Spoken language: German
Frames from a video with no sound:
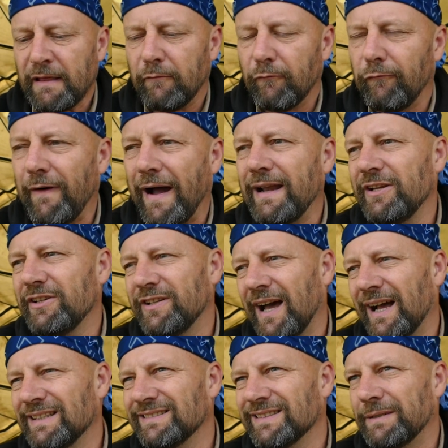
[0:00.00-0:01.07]
weil ich
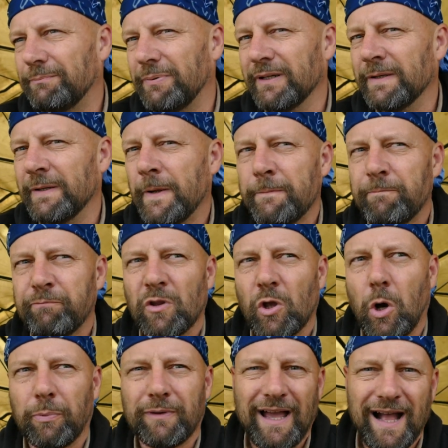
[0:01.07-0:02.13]
der Ansicht bin,
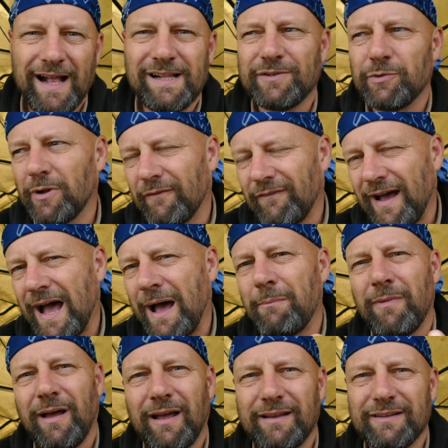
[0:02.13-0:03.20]
ob kalt oder warm,